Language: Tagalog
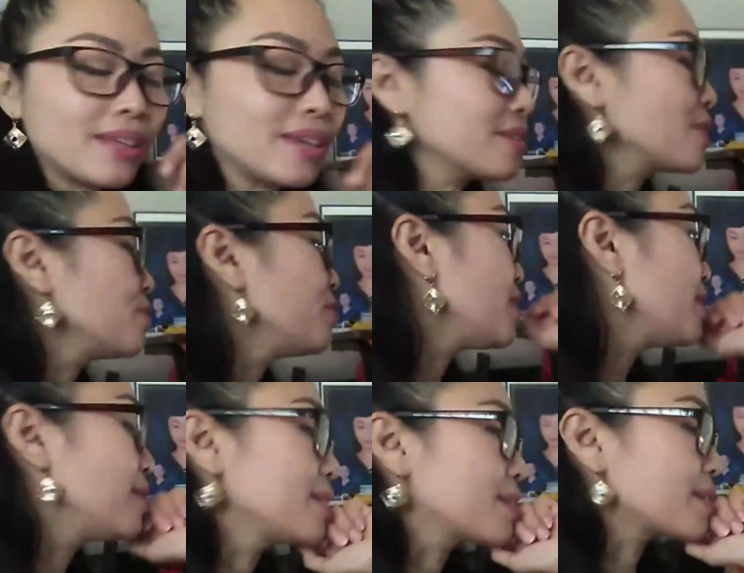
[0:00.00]
Thank you so
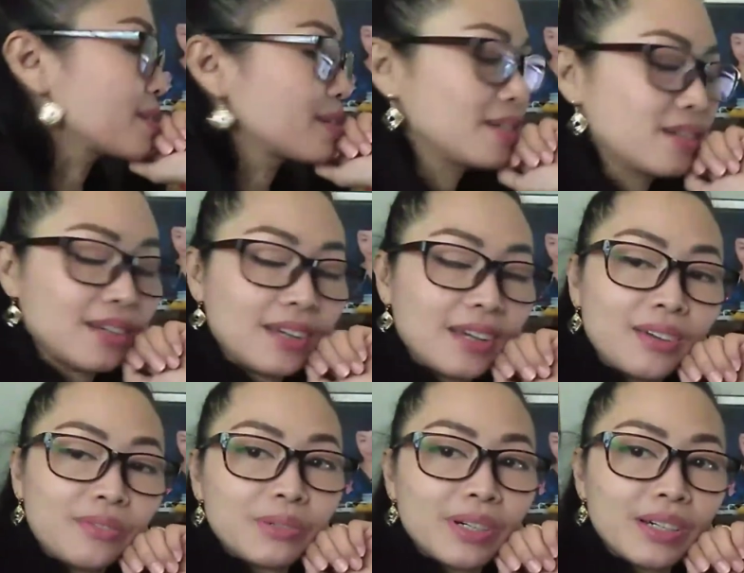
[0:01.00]
much,
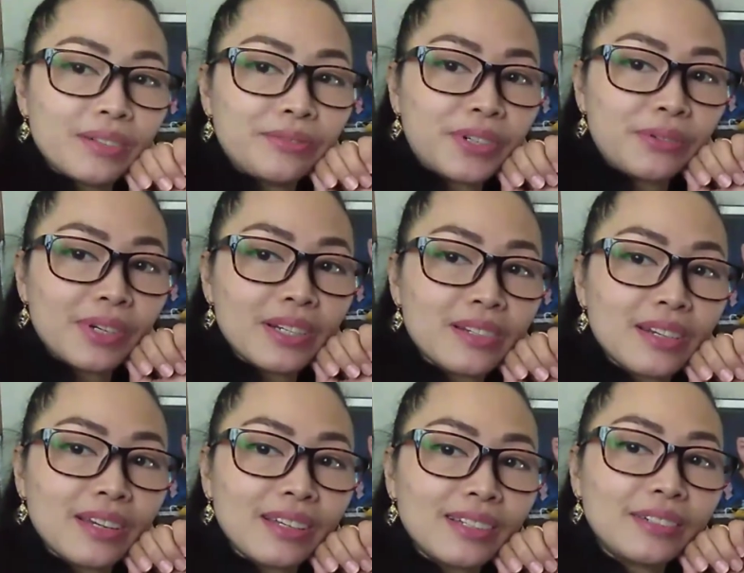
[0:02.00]
everyone, for
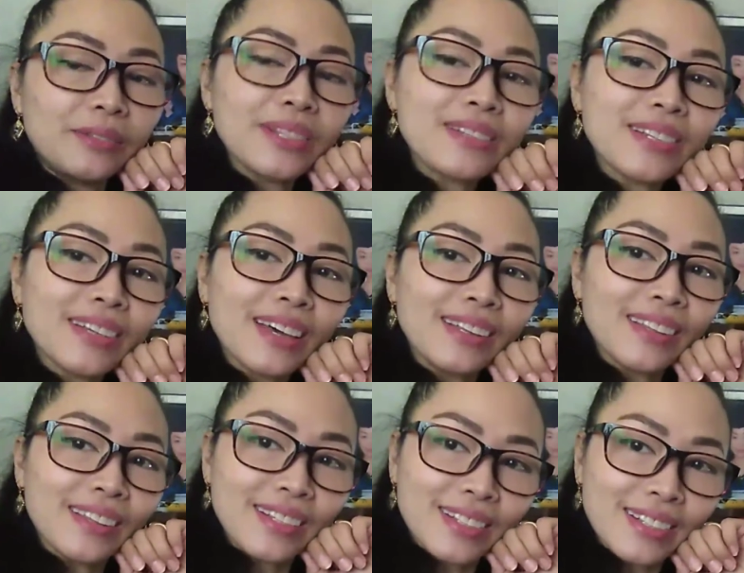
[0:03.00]
watching. Once
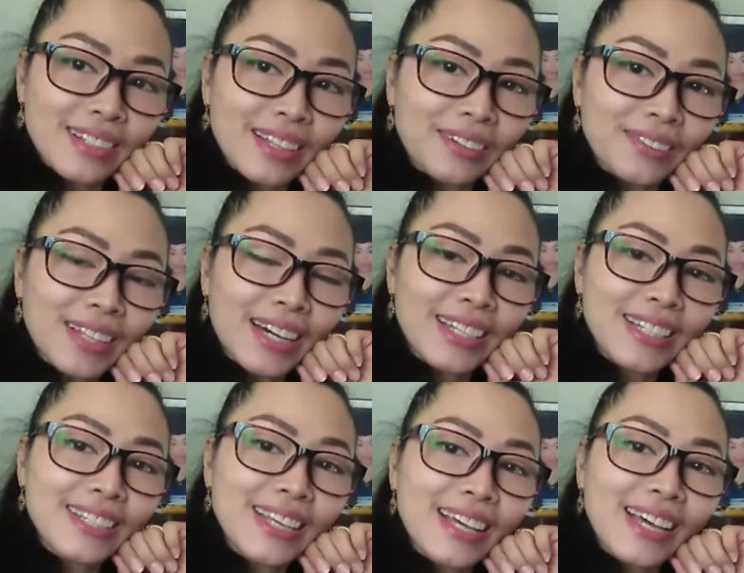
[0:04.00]
again, this is Love
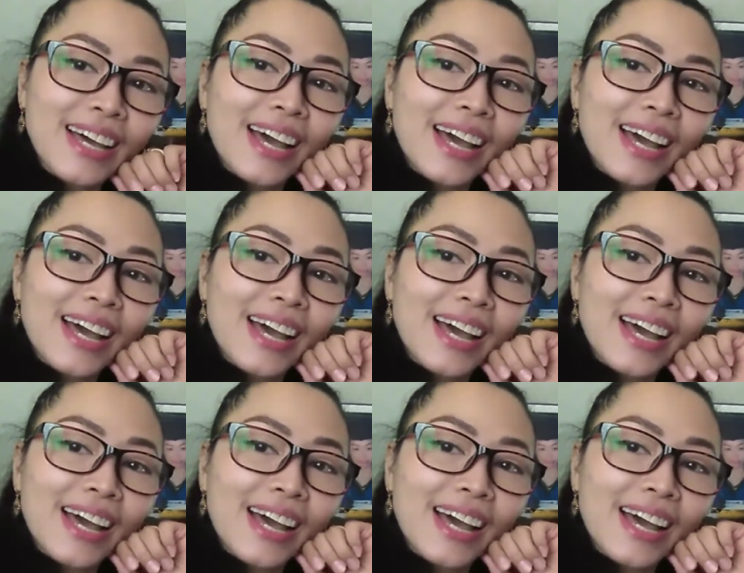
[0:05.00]
Lines.